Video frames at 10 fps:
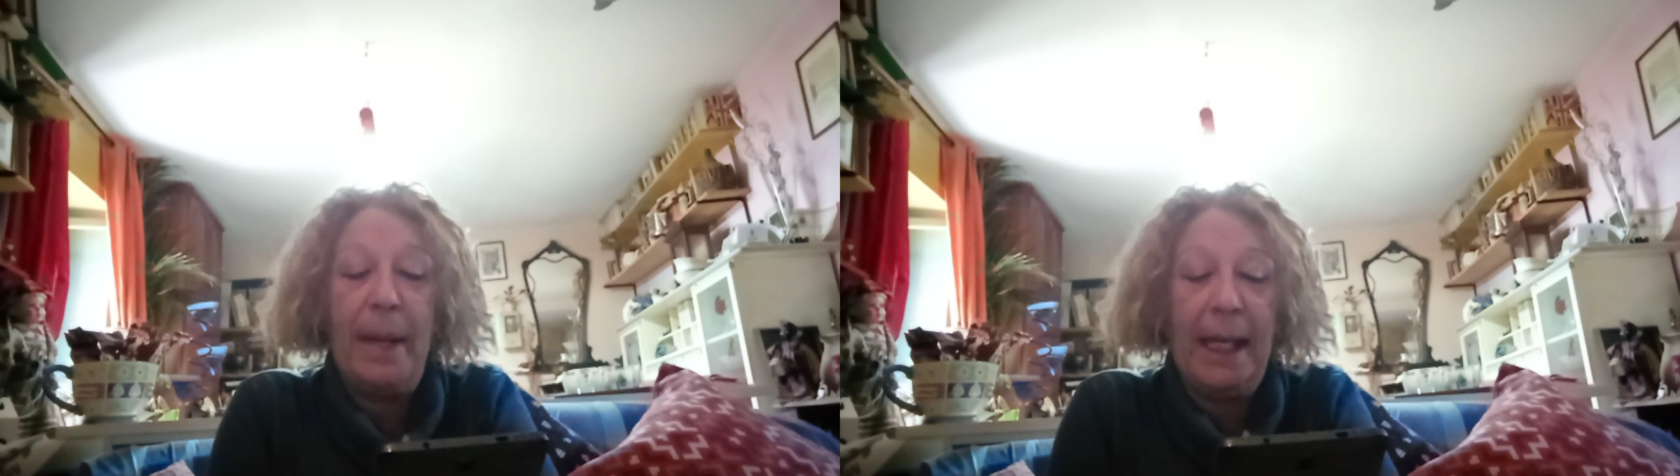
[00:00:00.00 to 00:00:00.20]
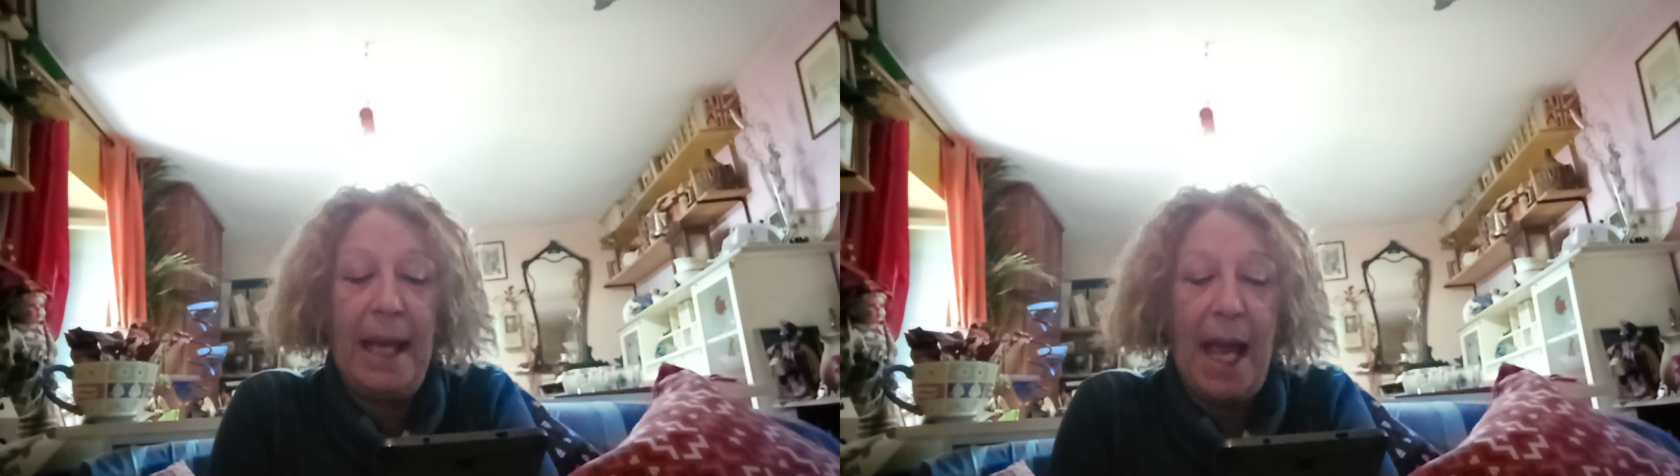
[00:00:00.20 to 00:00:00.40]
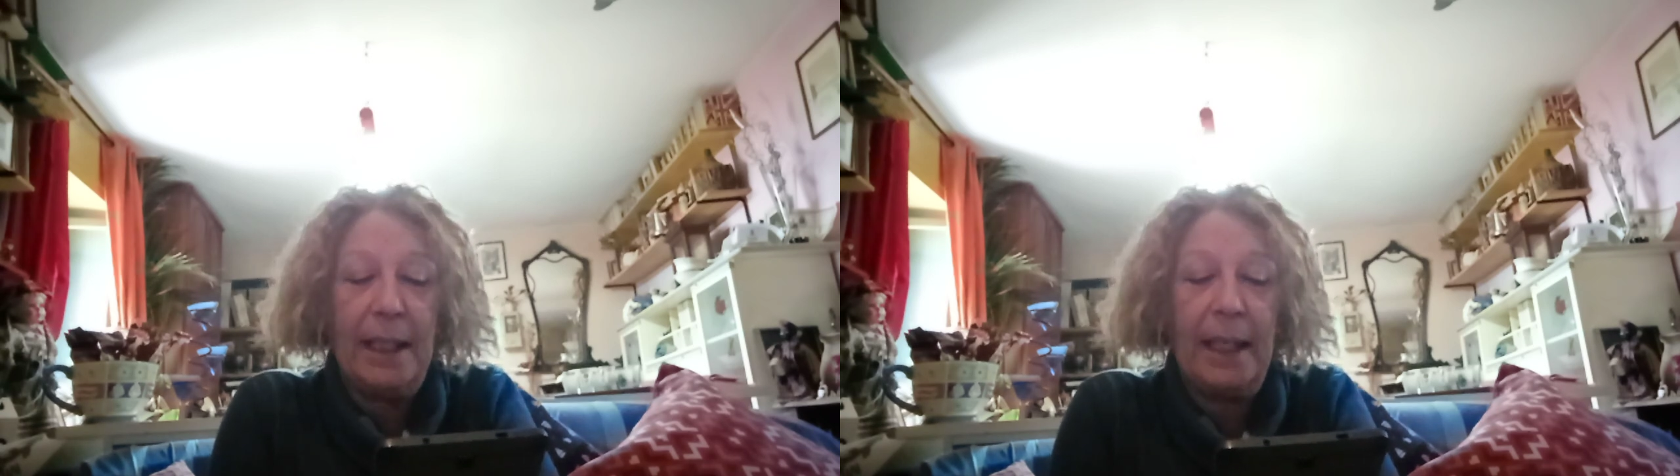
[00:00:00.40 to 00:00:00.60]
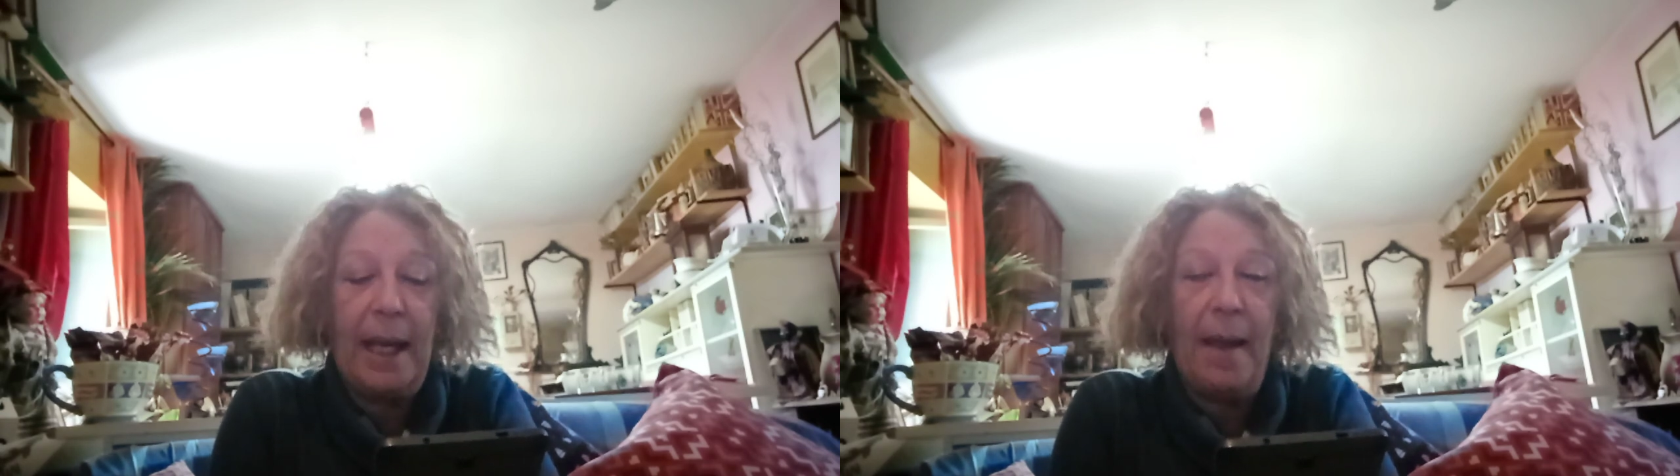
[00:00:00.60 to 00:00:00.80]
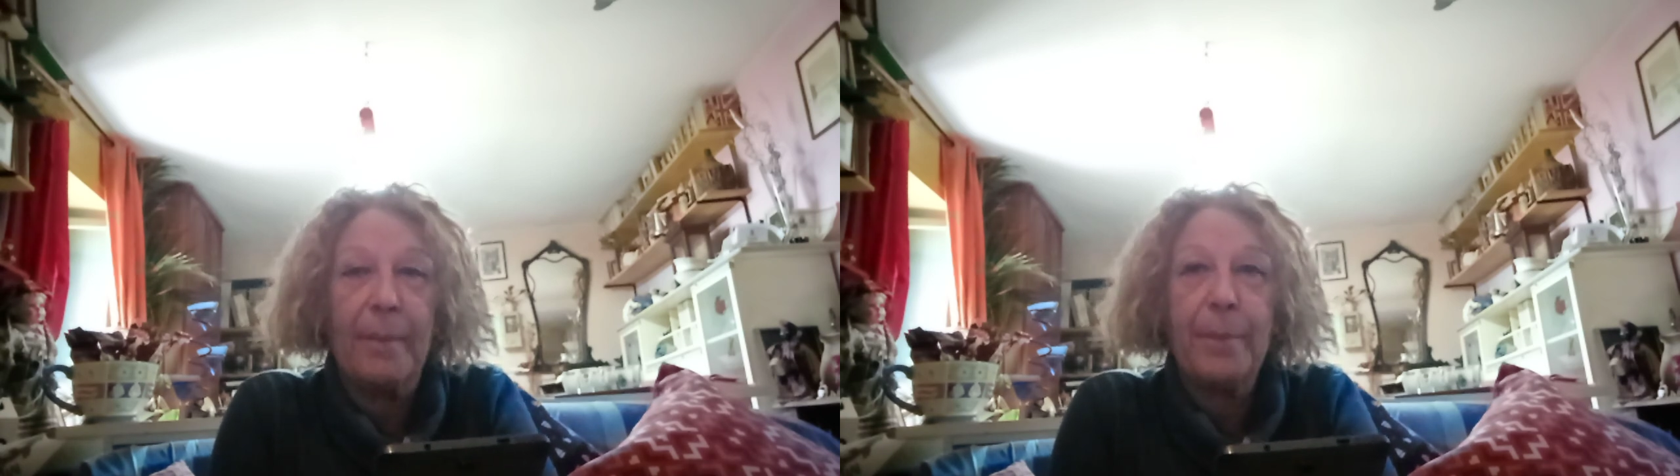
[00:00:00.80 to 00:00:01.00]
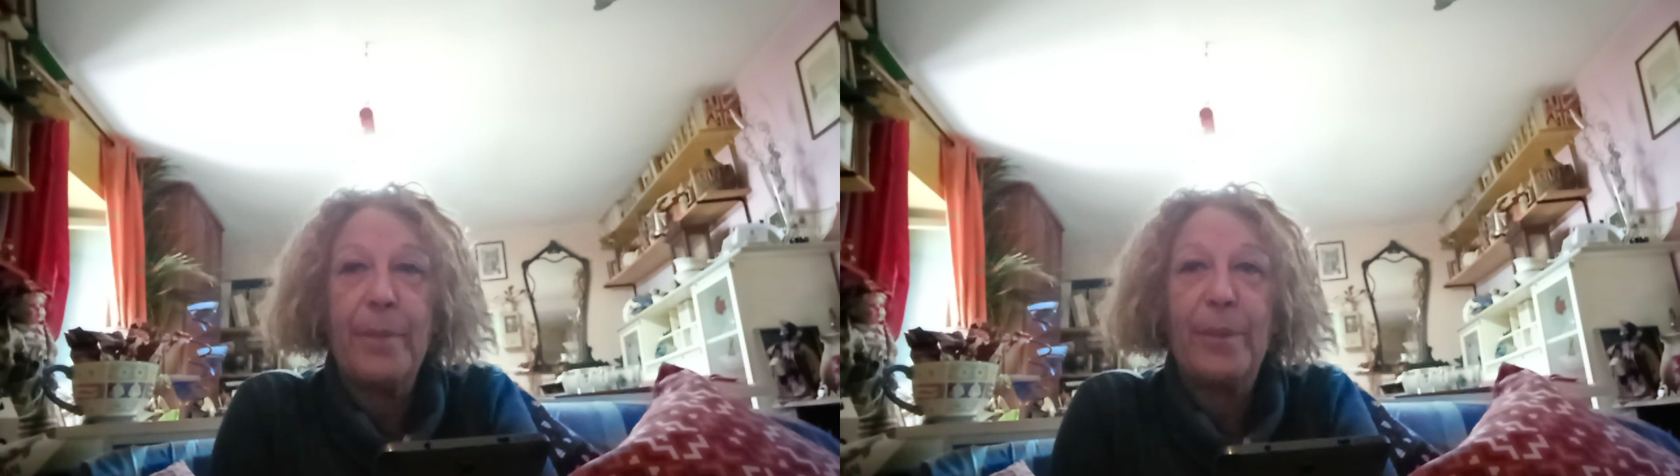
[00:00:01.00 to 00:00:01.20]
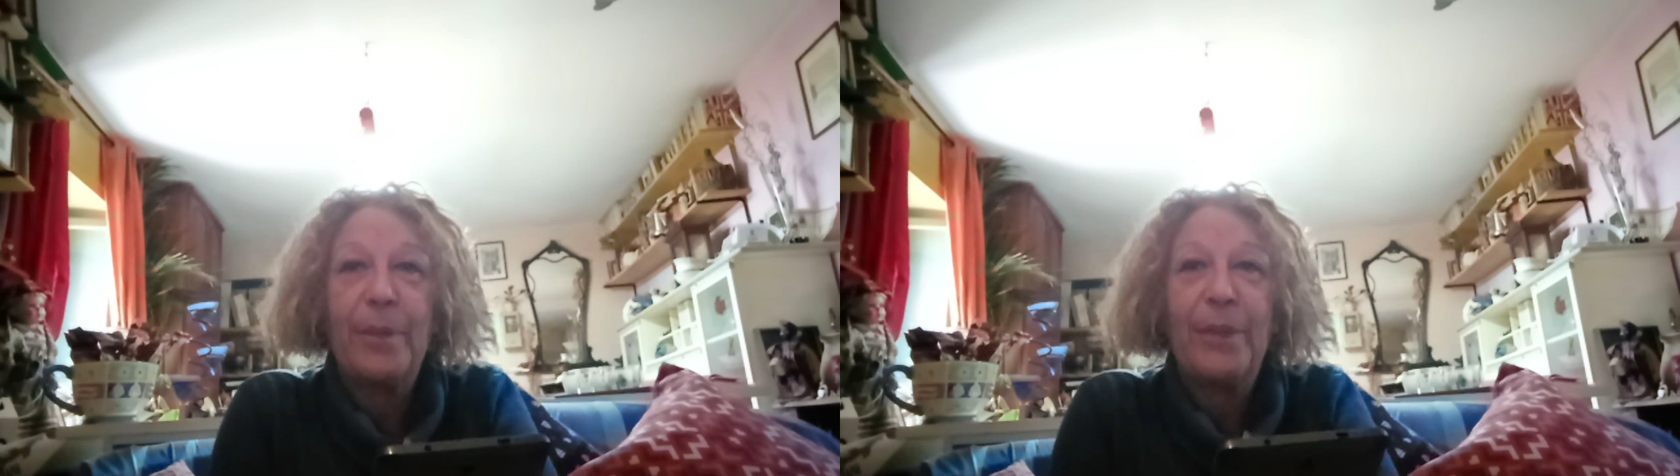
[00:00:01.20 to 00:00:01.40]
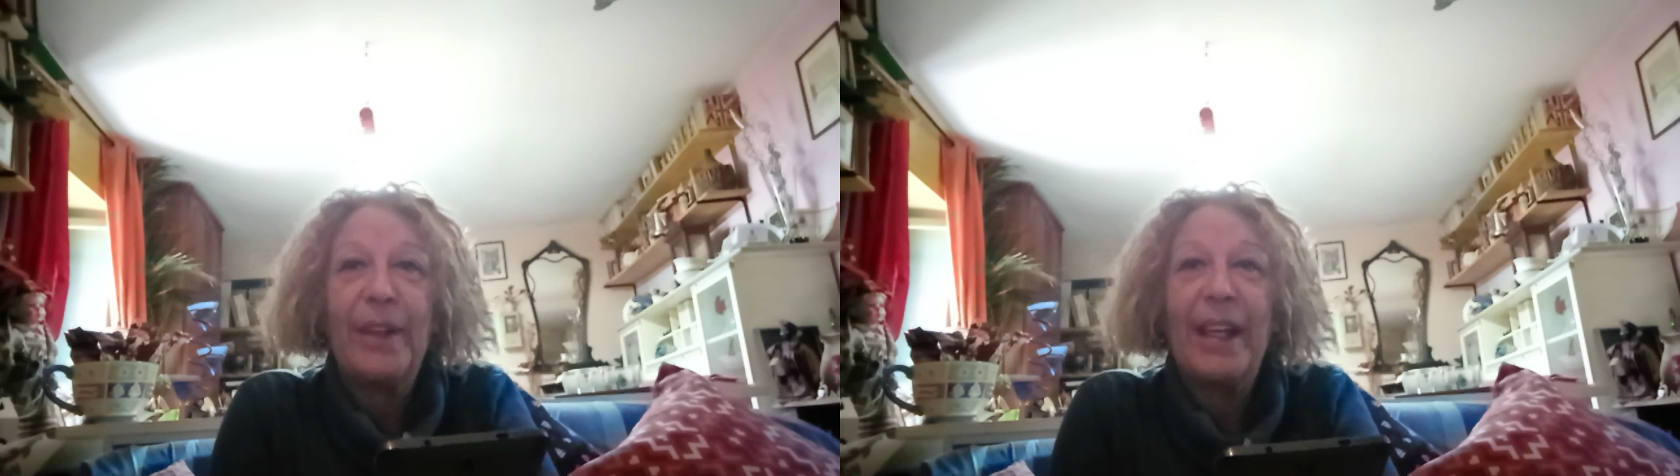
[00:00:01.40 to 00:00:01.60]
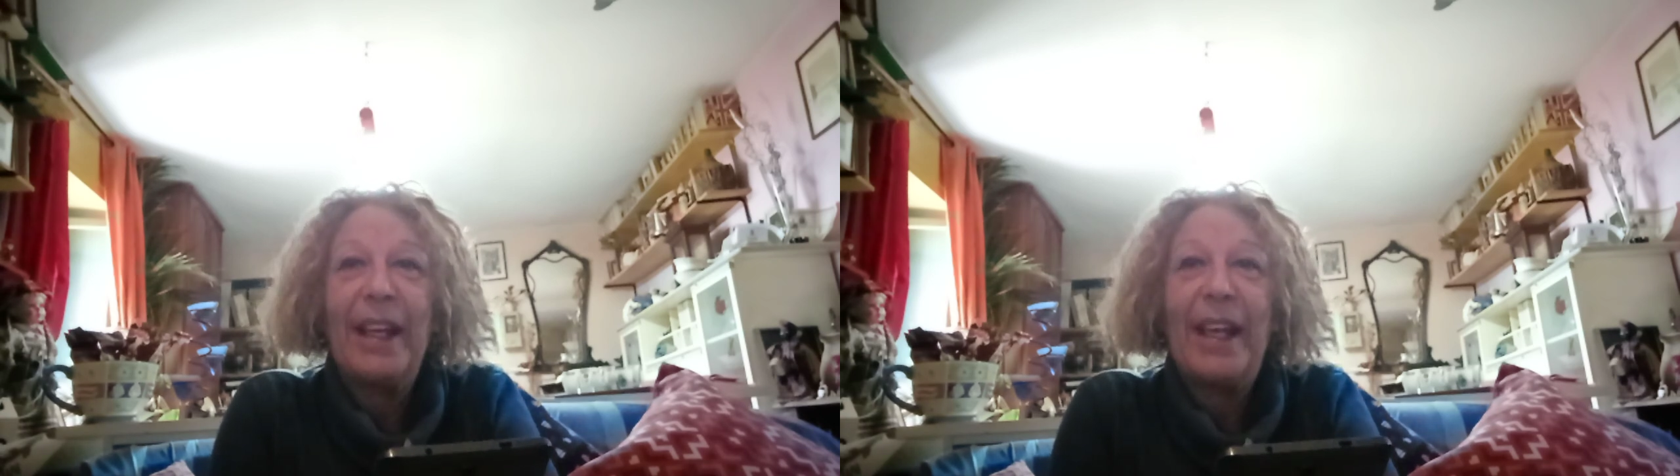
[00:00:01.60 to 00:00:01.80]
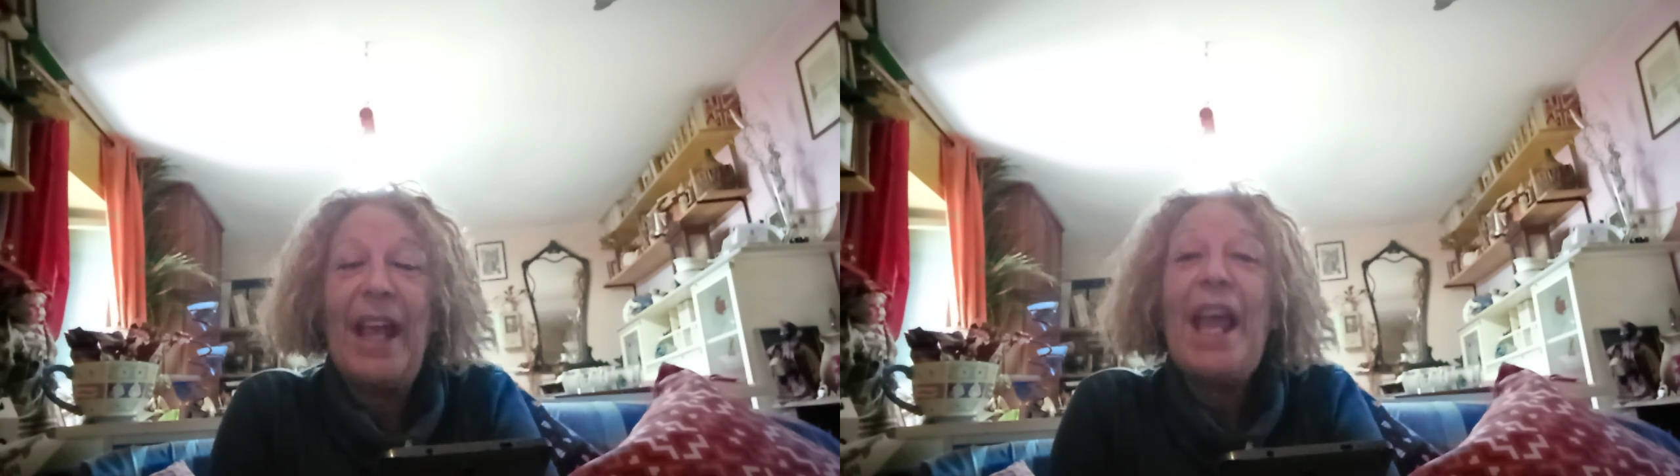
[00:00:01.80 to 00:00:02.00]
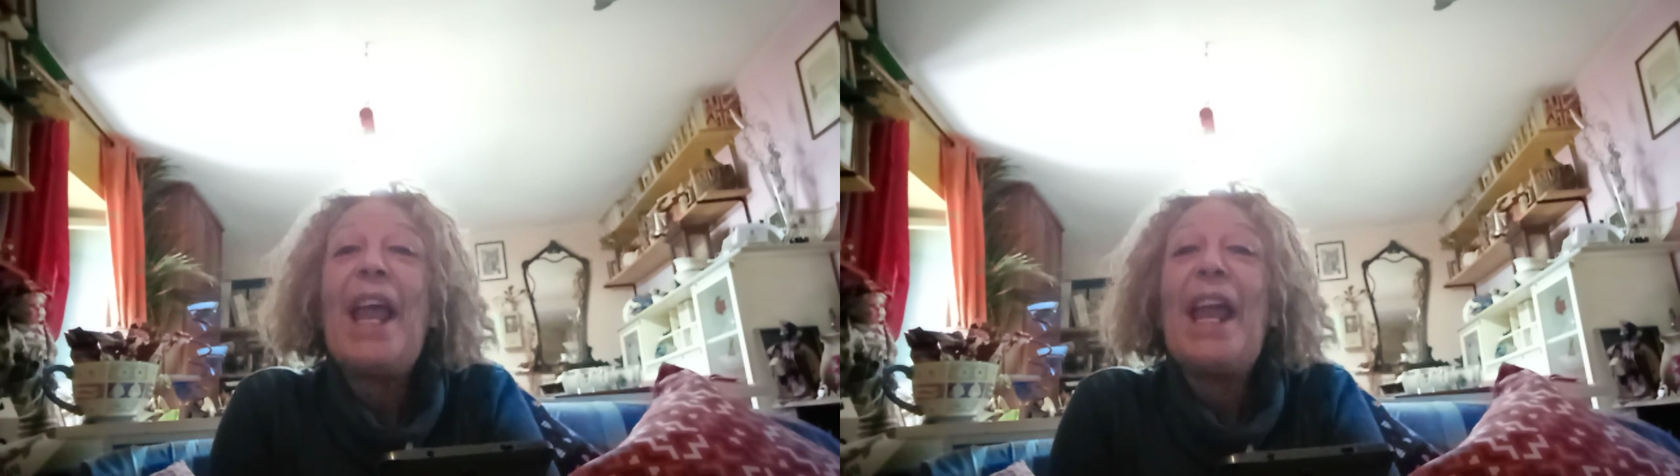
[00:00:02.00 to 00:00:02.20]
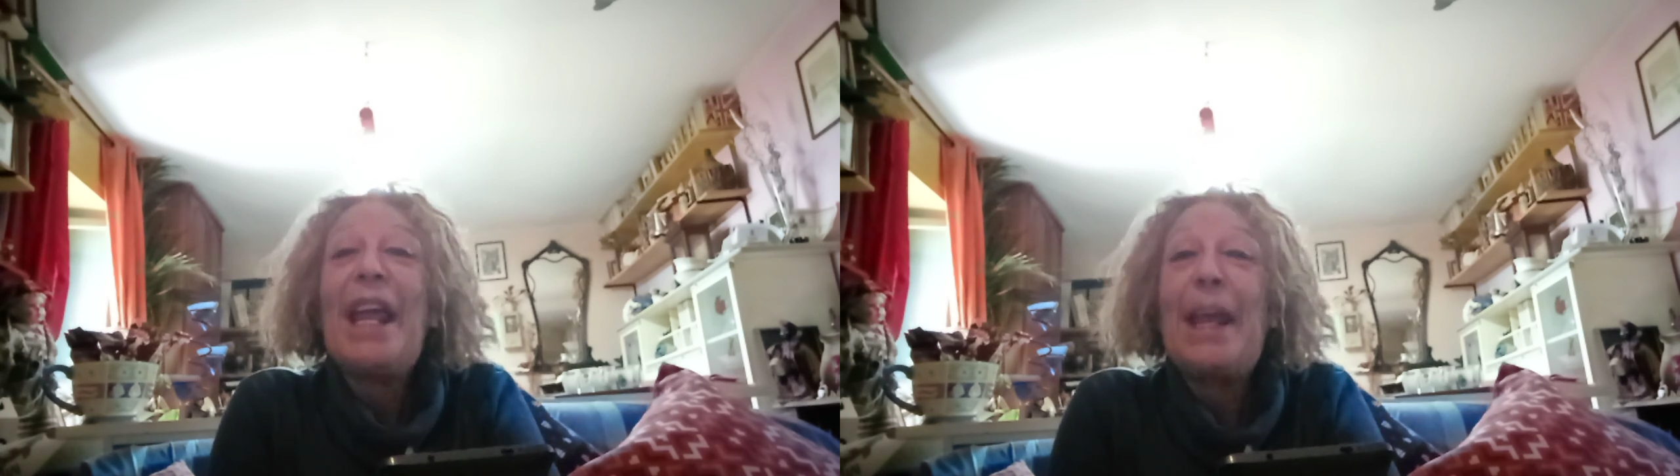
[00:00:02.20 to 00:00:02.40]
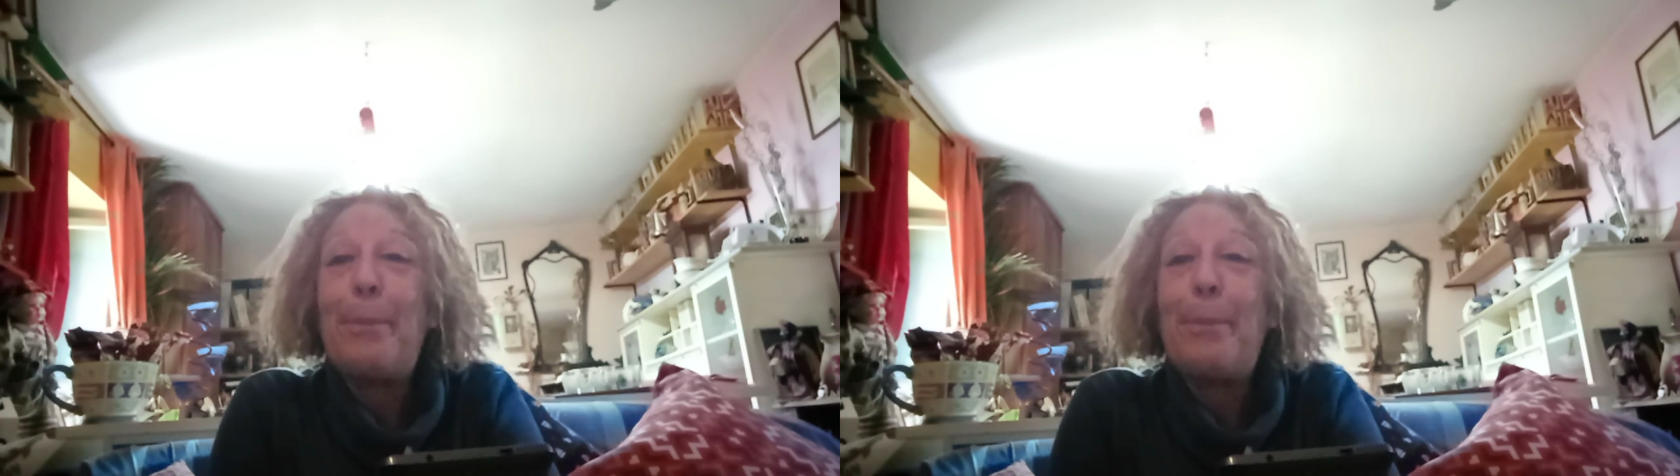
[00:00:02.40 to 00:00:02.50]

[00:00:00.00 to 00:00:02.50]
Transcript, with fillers: meccanica. E